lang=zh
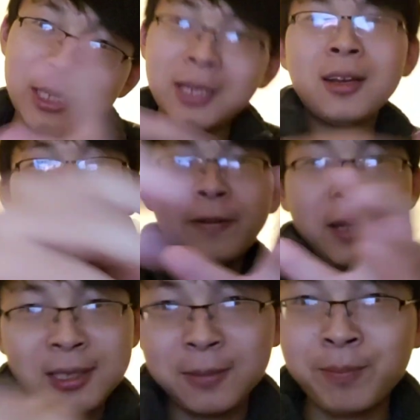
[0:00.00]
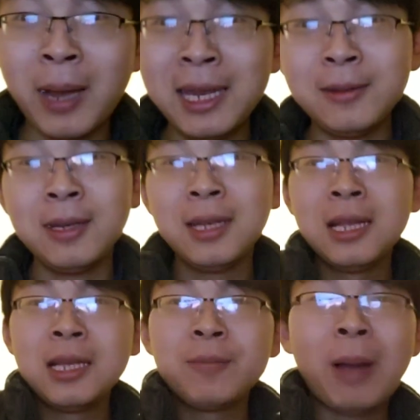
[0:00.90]
一个个房子排
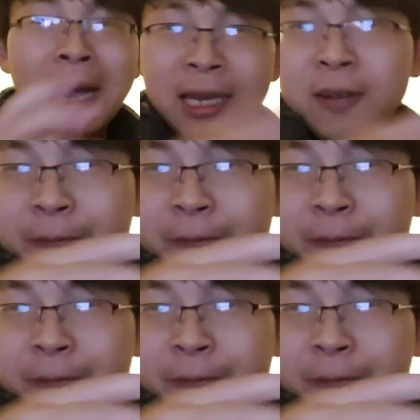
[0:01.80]
排的